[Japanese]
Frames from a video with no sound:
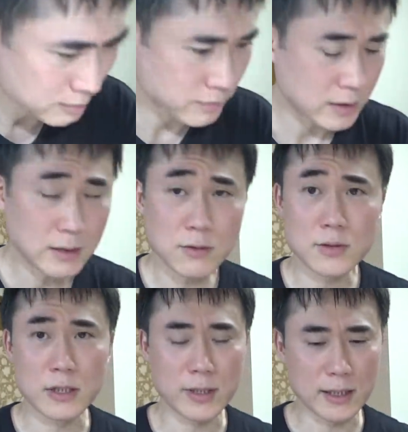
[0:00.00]
まあ、今
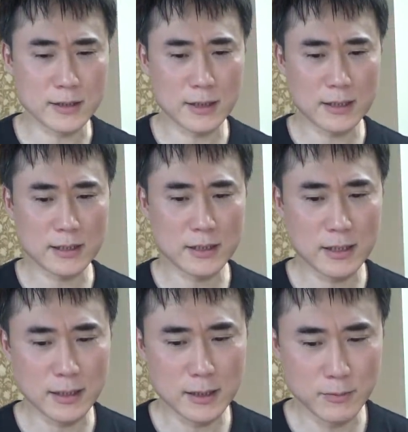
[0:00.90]
回は割愛させて
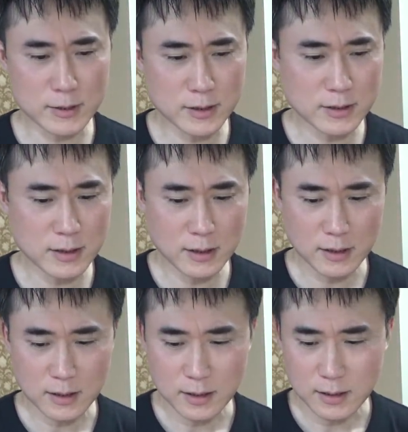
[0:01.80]
いただきます
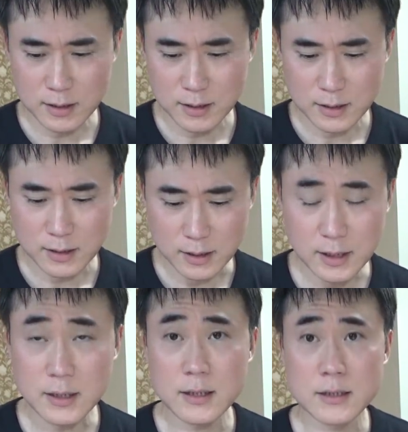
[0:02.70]

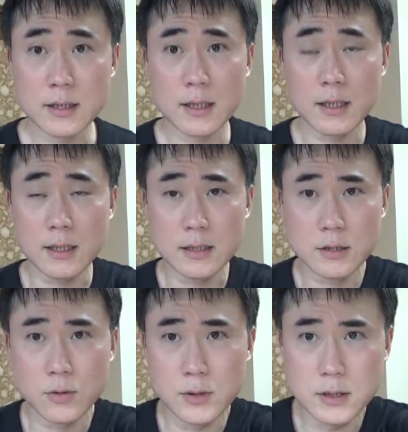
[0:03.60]
はいじゃあ以
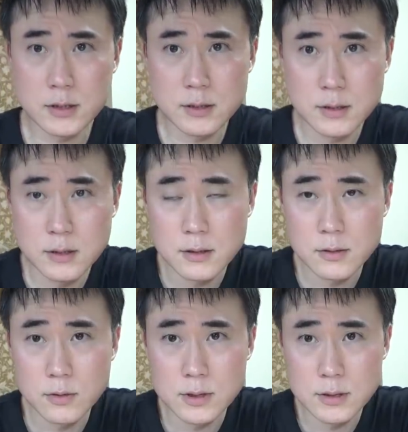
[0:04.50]
上です
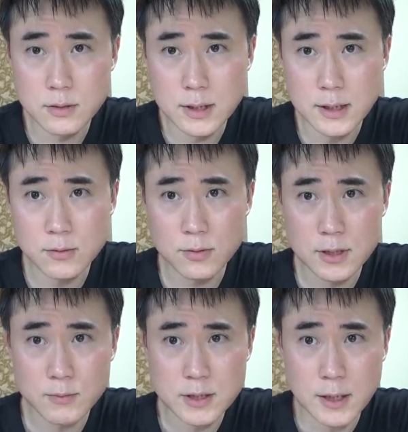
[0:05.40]
ご視聴ありがとうご
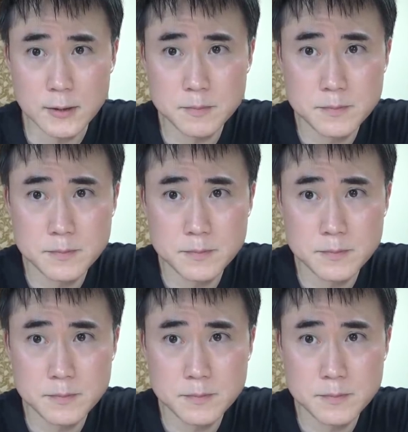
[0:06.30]
ざいました